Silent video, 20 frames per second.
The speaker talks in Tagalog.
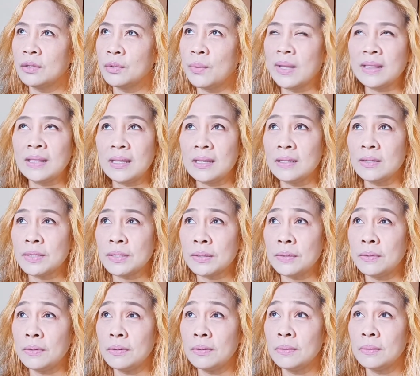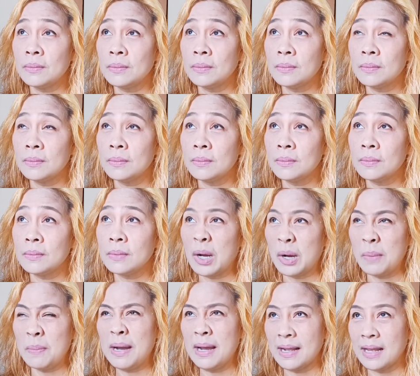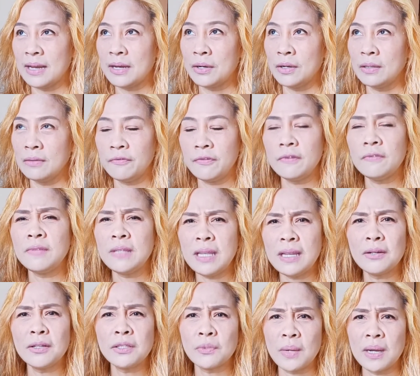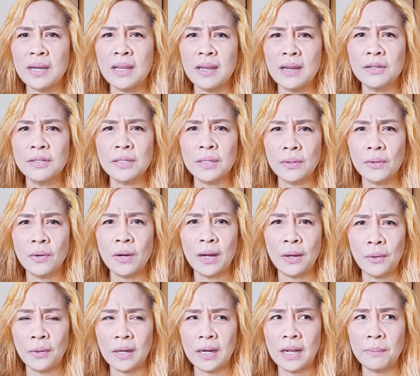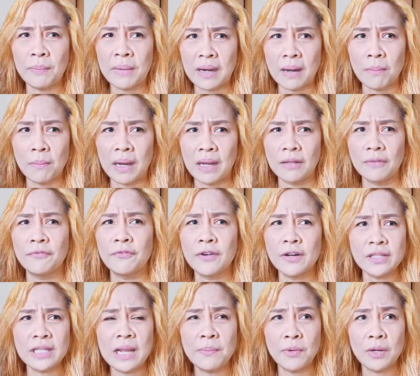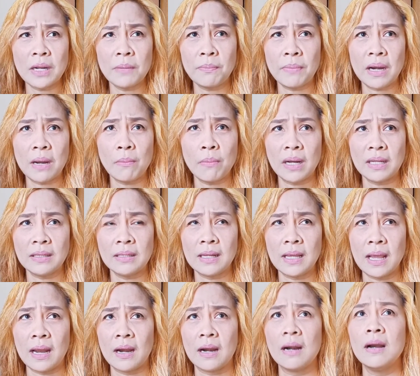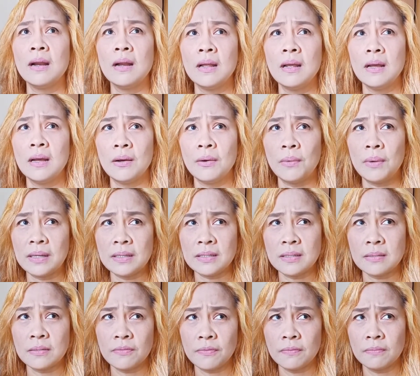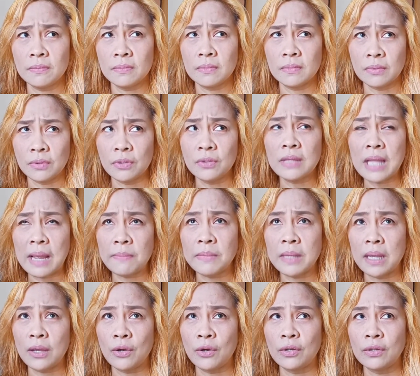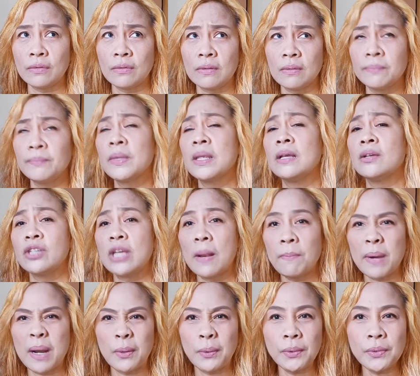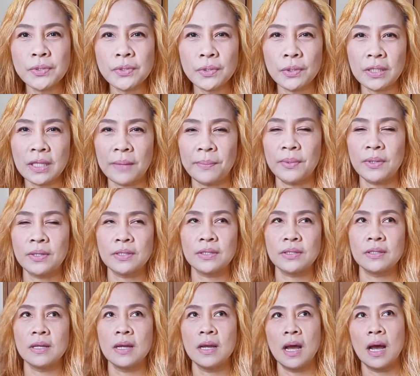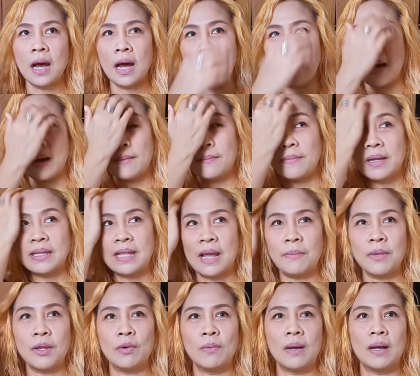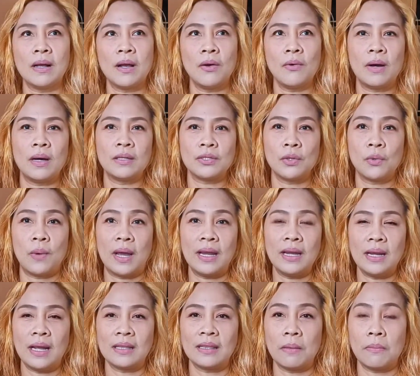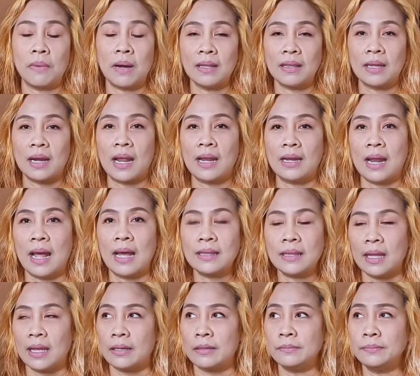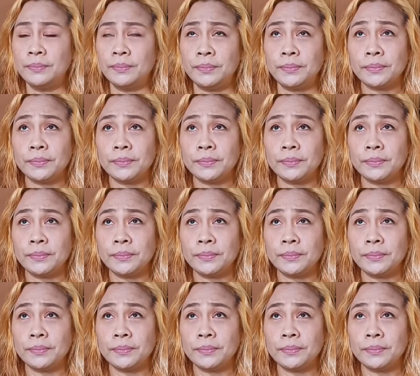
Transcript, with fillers: 20 years ago. Oo, mga ganon. 15 or 20 years ago ako nagpa-rebond. First time ko nagpa-rebond ng hair was noong time na yon. Siyempre, uso, tapos um, ang daming gumagawa. So, why not, diba? Try natin.